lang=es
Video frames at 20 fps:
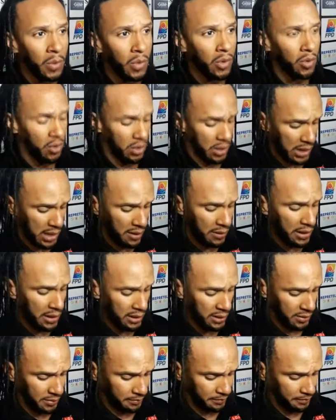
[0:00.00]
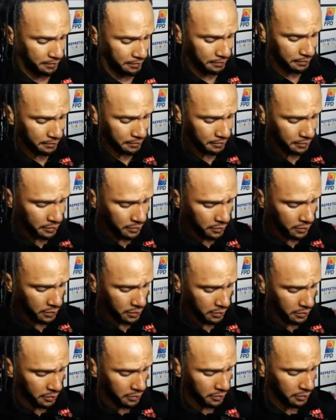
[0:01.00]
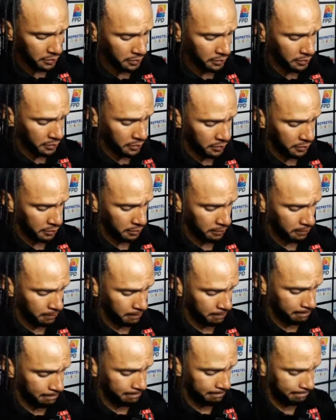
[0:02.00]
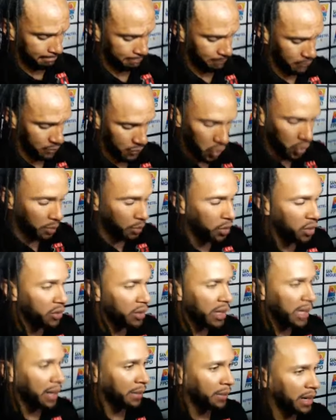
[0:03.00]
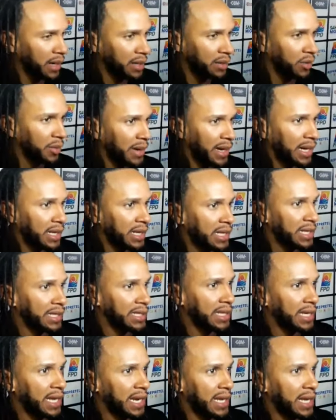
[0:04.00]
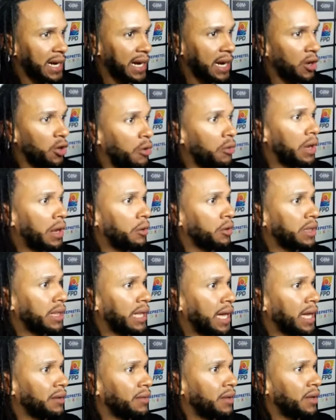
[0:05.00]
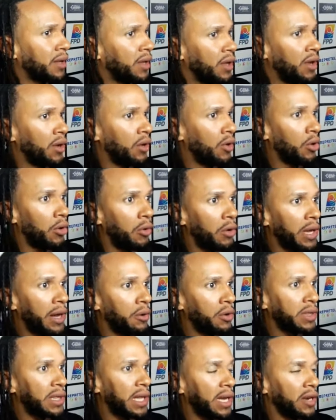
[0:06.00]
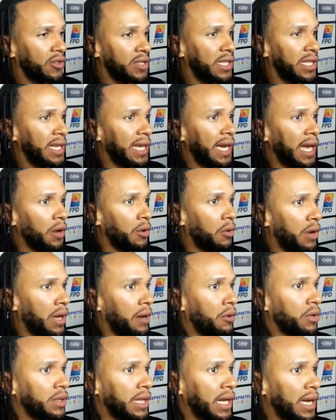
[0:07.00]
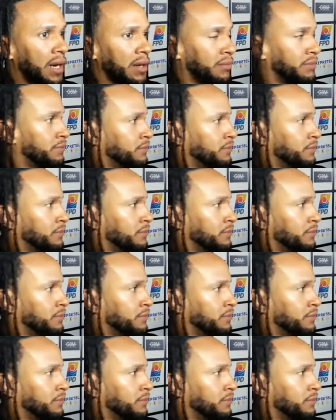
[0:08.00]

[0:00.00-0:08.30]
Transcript: Otra vez. ¿Qué le dicen los árbitros cuando usted les reclama? No puedo reclamarle, no me dejan ni tan siquiera llegar. Lo voy a votar, lo voy a votar. Si sigue, lo voy a votar.